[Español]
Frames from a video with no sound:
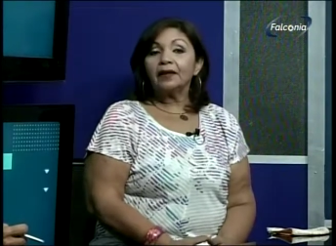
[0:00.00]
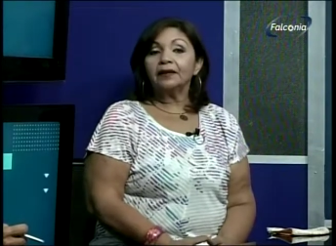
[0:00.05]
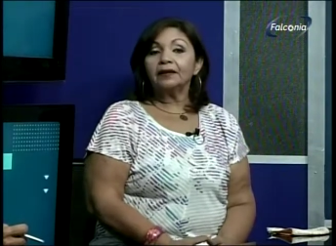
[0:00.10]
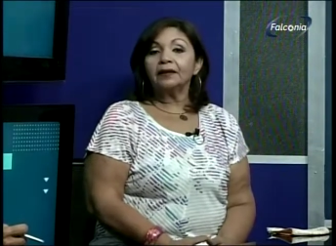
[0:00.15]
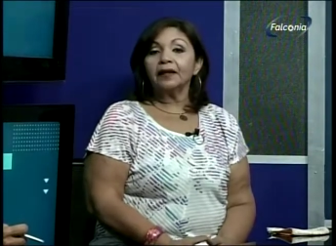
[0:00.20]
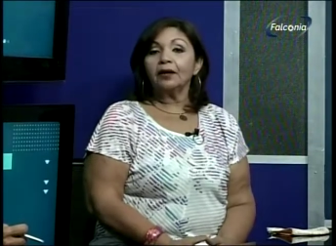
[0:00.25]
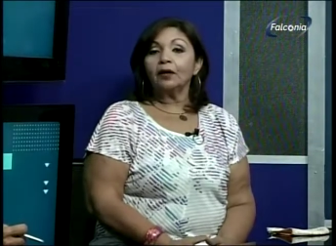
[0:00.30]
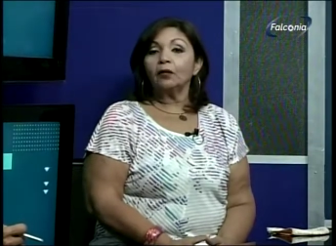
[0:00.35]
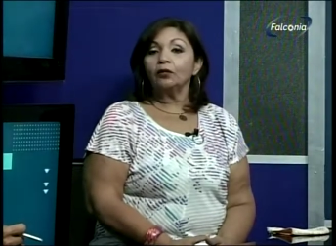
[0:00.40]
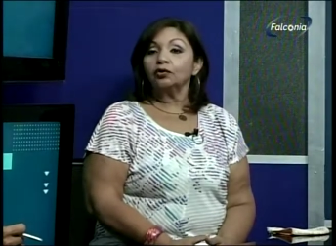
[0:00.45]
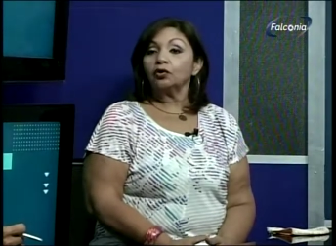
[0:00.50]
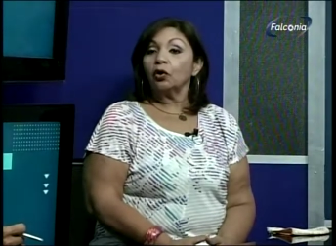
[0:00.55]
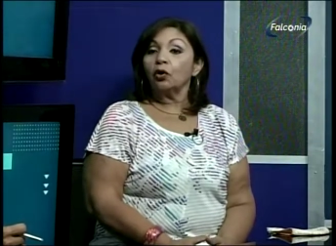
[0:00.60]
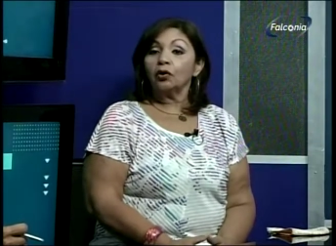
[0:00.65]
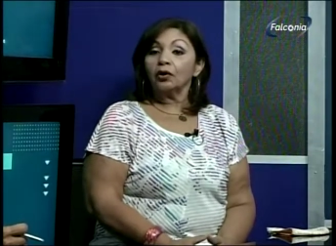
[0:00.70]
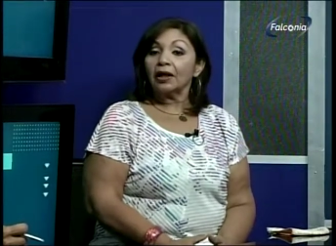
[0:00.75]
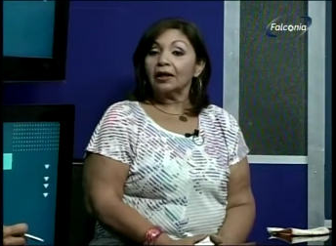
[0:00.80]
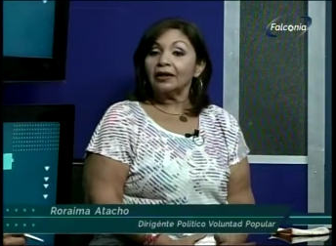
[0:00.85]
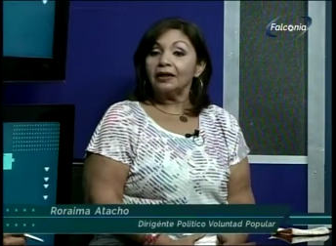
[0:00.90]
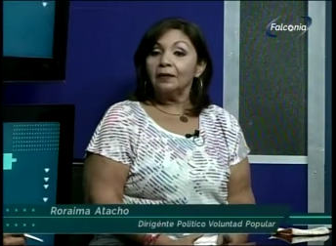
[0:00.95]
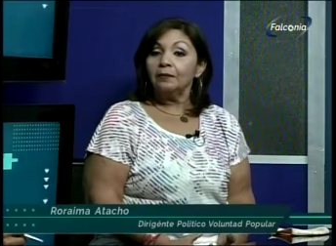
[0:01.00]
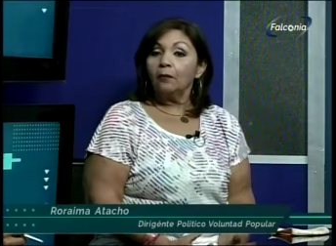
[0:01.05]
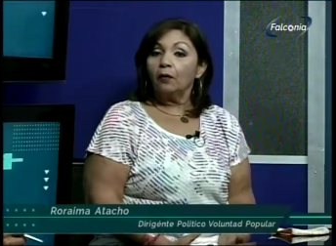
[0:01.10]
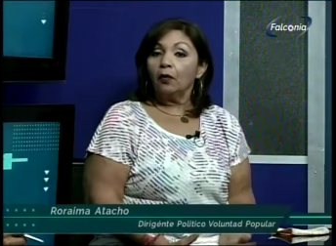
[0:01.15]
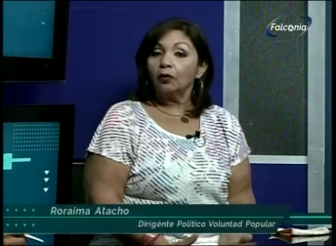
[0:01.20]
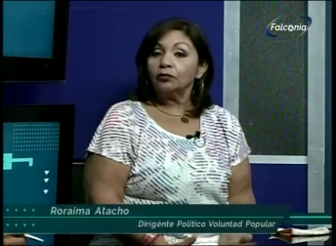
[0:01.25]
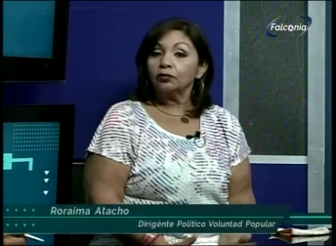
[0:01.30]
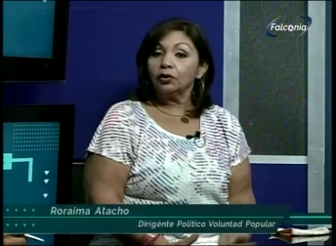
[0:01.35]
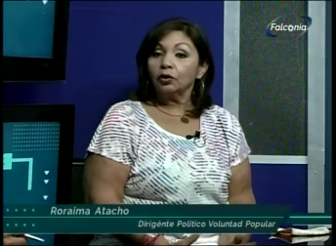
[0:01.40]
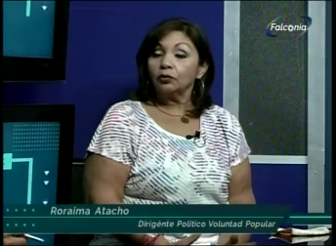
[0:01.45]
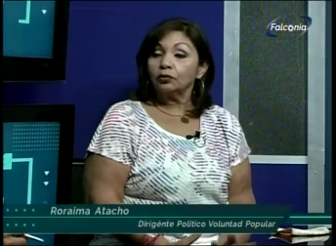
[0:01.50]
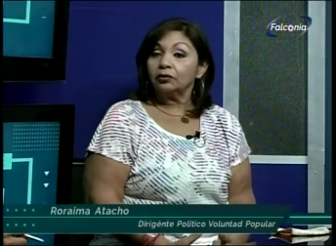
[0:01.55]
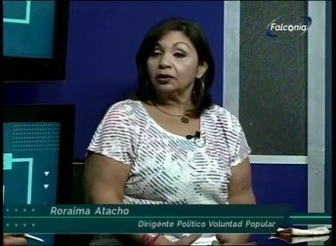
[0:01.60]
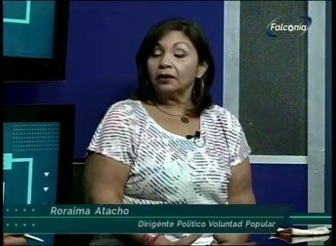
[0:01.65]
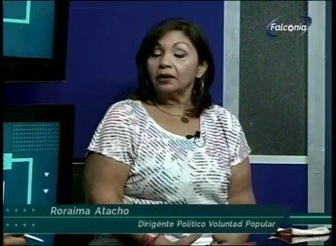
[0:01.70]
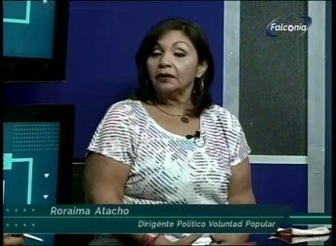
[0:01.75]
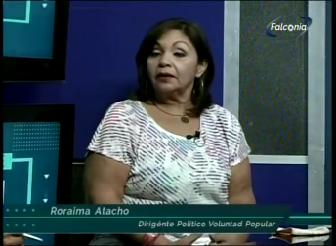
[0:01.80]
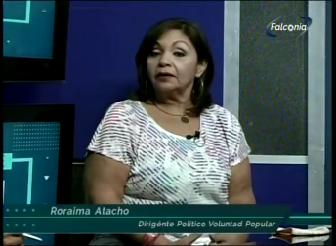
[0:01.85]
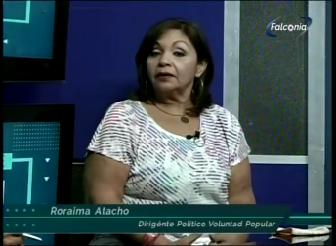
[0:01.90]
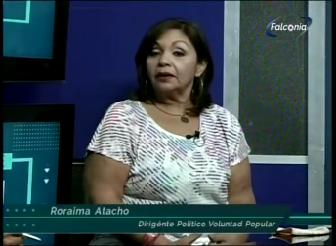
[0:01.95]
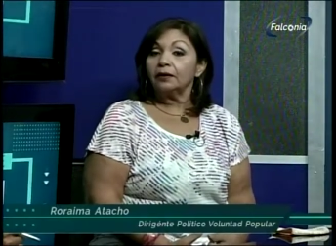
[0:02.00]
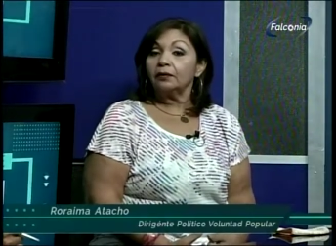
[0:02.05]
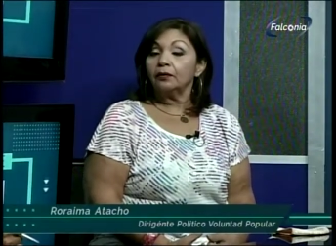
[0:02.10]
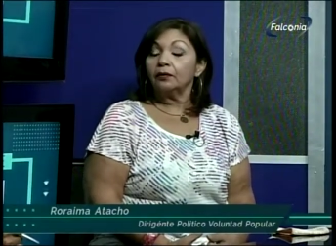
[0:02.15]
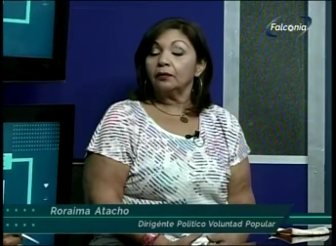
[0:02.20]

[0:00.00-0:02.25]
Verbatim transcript: de otros organismos, de otras, de,